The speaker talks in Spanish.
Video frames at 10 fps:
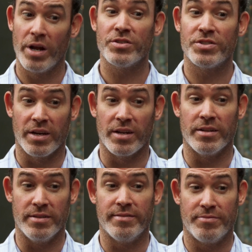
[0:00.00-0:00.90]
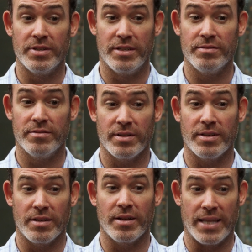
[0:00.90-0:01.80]
¿Con qué
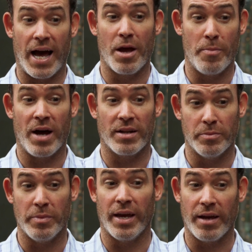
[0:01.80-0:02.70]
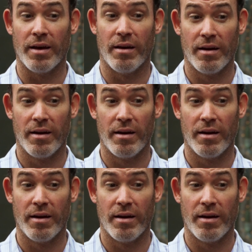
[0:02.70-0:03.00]
otra cosa me vas a mentir?